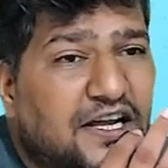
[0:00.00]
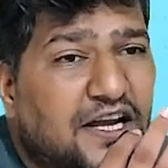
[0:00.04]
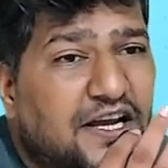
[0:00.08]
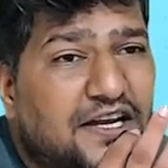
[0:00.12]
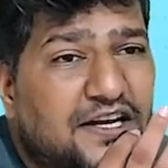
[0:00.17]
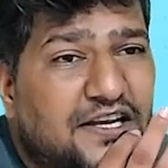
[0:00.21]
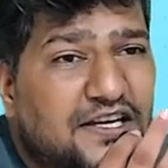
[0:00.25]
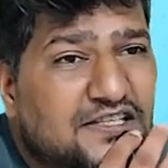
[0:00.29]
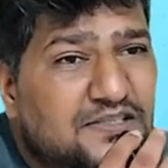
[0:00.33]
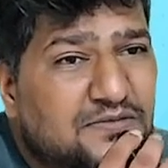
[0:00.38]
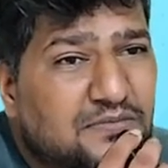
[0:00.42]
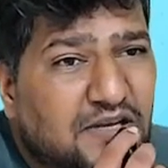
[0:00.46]
का
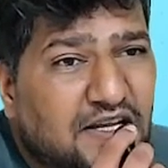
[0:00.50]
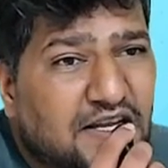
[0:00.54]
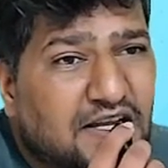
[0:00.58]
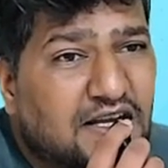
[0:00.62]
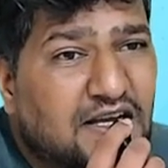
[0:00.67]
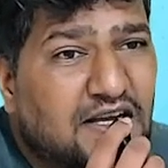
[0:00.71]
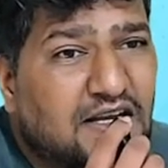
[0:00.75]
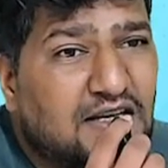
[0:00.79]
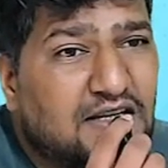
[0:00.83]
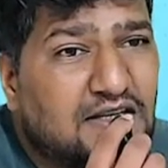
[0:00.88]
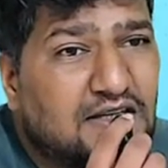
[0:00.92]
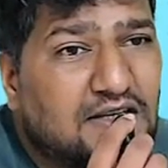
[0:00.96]
इंटरेस्ट
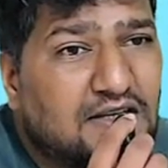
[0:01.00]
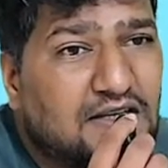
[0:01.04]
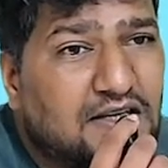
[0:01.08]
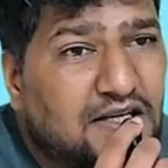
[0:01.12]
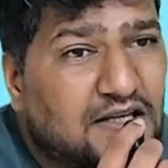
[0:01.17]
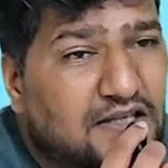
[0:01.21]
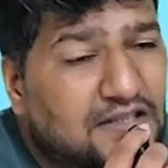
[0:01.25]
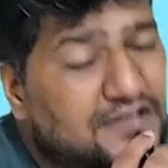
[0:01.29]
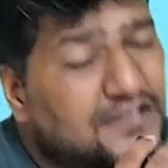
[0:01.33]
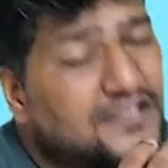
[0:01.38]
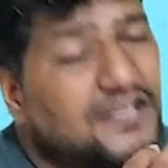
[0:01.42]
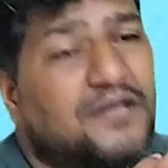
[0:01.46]
मिलेगा
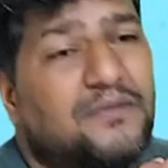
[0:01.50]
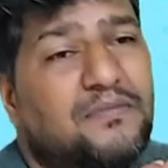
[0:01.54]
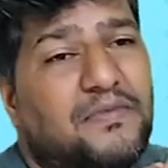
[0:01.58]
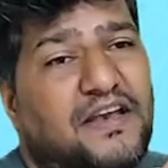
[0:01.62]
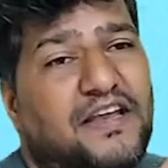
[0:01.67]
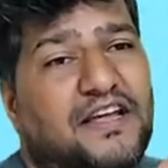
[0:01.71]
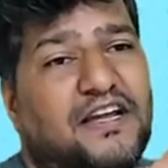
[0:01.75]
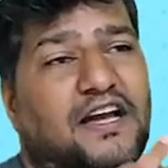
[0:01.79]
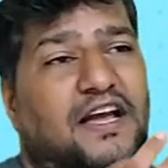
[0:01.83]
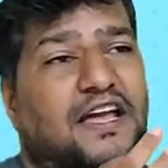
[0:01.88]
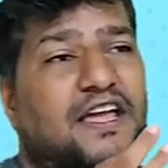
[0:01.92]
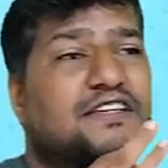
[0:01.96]
तीन महीने
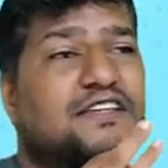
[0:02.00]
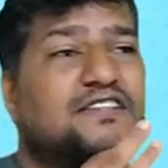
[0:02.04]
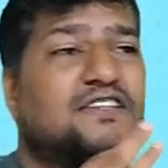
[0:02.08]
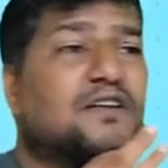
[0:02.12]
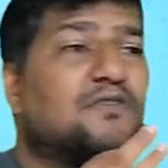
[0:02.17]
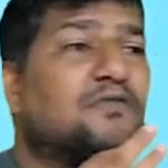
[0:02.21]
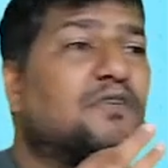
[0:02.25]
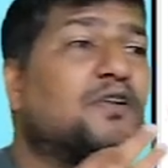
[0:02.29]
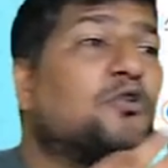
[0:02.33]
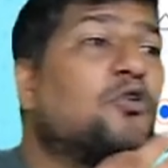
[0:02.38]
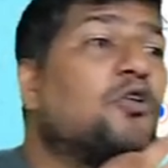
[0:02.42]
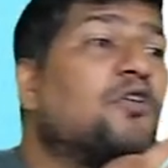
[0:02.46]
का एक जनवरी को